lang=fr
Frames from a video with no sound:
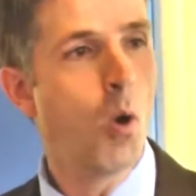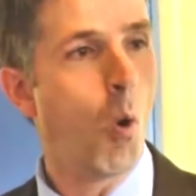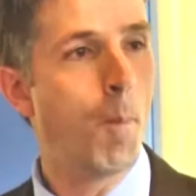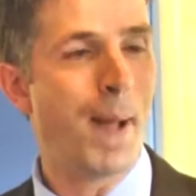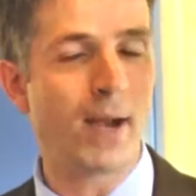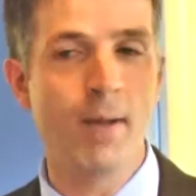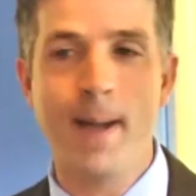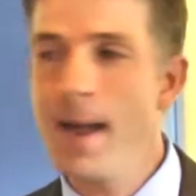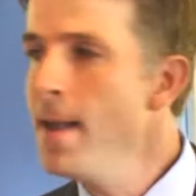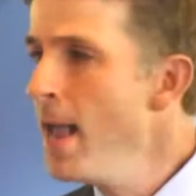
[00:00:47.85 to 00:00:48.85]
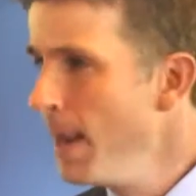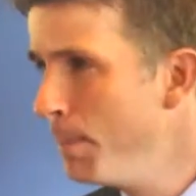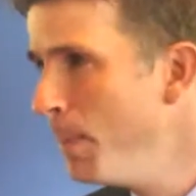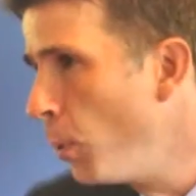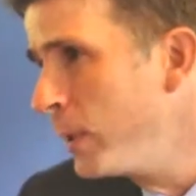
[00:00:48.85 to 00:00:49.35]
au Parlement. Et
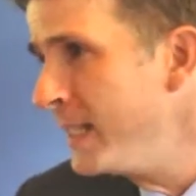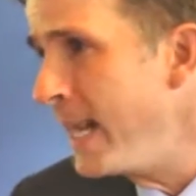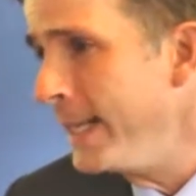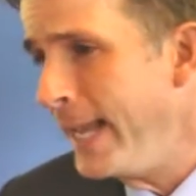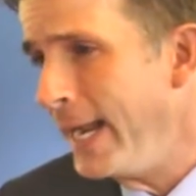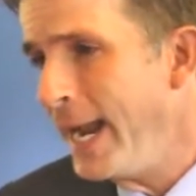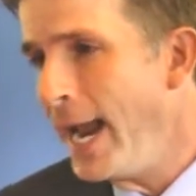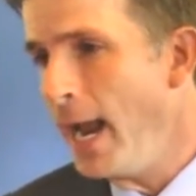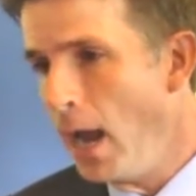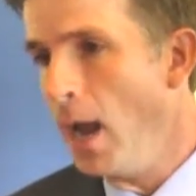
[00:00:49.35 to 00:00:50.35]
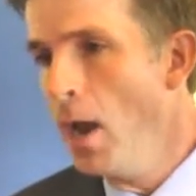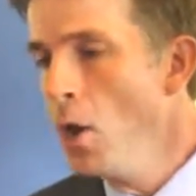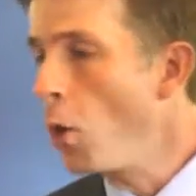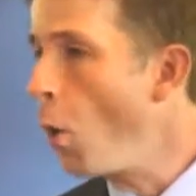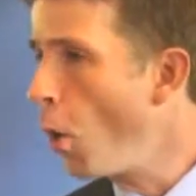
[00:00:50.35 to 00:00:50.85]
puis pour des intérêts euh, qu'on